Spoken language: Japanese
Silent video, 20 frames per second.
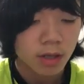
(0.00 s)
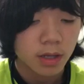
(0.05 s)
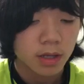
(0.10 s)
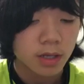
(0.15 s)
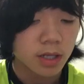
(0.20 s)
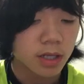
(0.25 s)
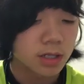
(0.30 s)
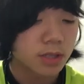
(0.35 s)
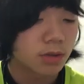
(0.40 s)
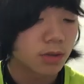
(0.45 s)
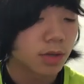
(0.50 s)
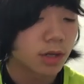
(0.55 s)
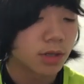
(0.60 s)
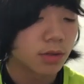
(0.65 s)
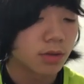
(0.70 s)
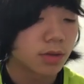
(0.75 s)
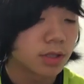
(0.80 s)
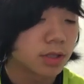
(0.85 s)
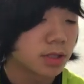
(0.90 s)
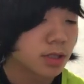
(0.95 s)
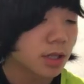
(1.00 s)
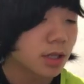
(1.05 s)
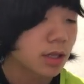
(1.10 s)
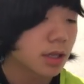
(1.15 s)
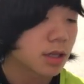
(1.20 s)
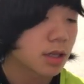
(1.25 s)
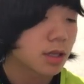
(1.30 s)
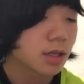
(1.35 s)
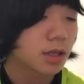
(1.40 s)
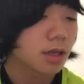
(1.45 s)
リストガードですね。
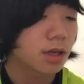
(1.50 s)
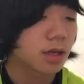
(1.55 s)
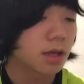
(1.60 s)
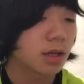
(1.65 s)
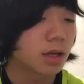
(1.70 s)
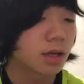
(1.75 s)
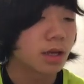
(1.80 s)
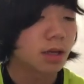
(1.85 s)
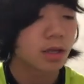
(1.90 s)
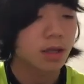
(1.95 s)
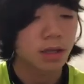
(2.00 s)
はい。